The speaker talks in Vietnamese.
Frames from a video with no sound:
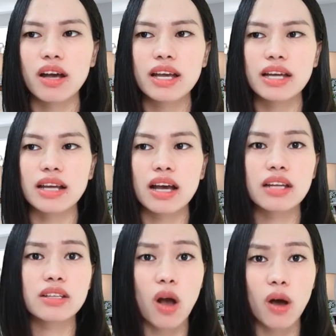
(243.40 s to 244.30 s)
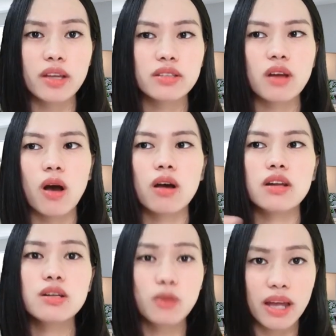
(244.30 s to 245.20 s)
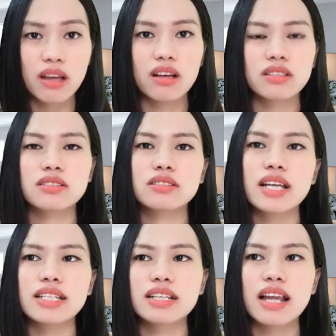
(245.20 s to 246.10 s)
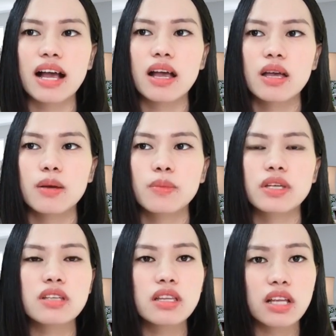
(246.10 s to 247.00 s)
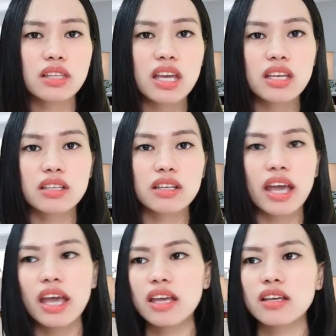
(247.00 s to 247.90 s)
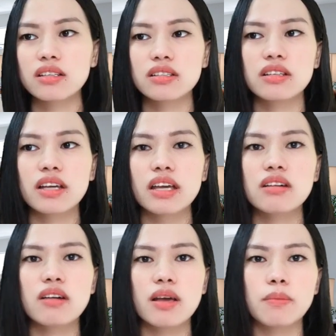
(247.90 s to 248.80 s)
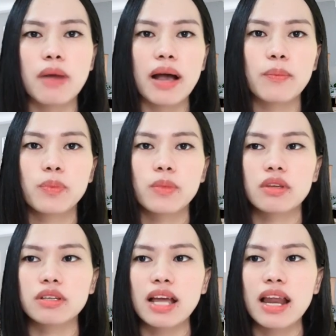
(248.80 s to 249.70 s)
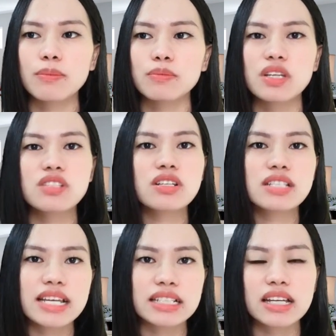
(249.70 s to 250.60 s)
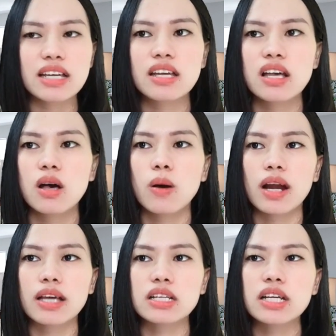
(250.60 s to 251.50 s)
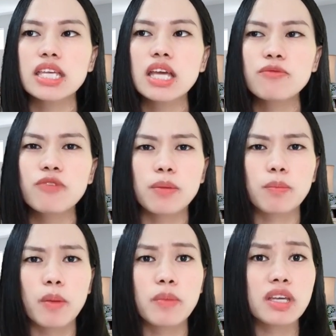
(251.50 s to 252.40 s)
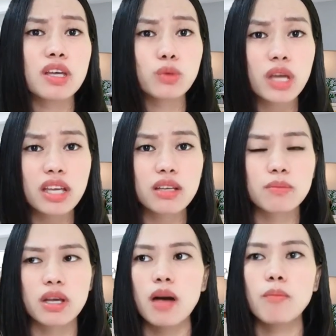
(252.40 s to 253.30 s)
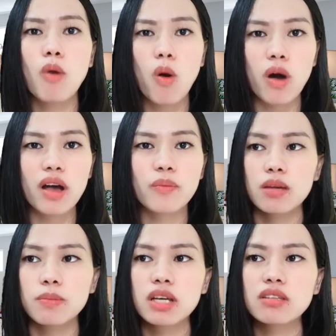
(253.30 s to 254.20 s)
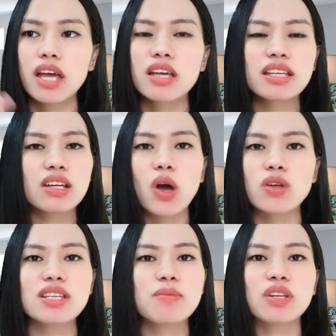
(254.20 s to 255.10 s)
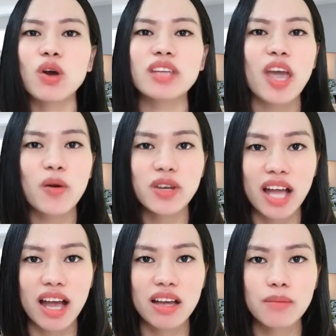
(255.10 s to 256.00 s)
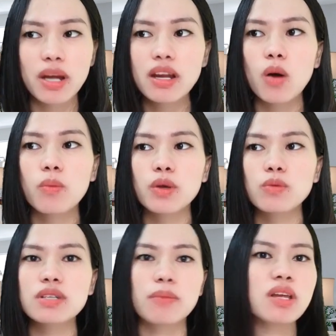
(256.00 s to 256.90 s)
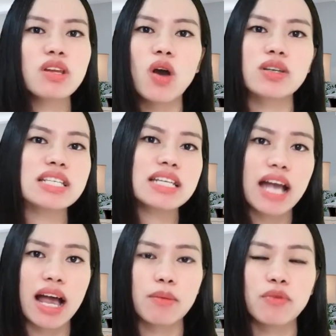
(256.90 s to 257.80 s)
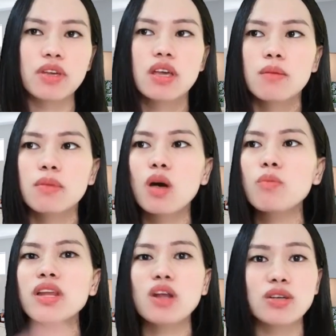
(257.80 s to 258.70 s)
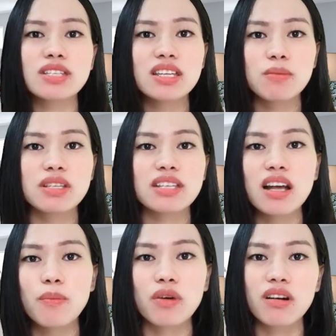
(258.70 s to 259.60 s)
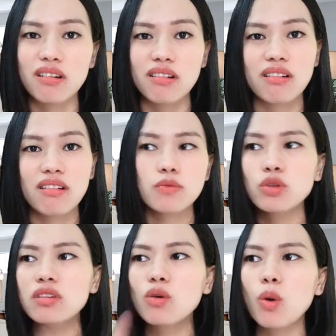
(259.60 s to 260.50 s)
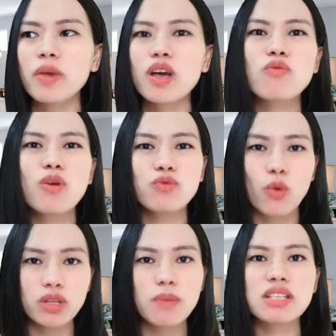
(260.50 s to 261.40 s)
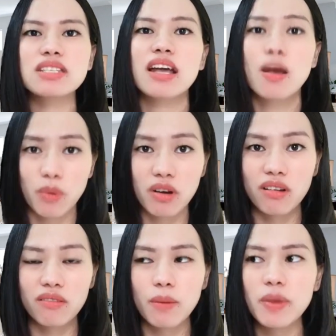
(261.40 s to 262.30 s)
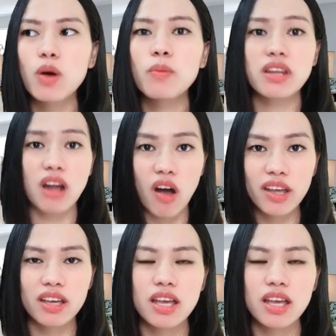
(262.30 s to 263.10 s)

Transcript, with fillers: cái khả năng ăn nói nó lưu loát hơn, đấy chính là mình rất là thích nghe những cái người mà người ta làm dẫn chương trình ấy, hoặc là những cái nhân vật mà mình yêu thích, mình hâm mộ ấy. Mình cứ thấy người ta nói gì mình nói theo người ta. Ban đầu mình cũng chẳng biết nói gì cả, bởi vì mình không biết nói gì thì mình sẽ ngập ngừng. Vốn từ của mình không phong phú thì mình sẽ ngập ngừng và mình không biết nói.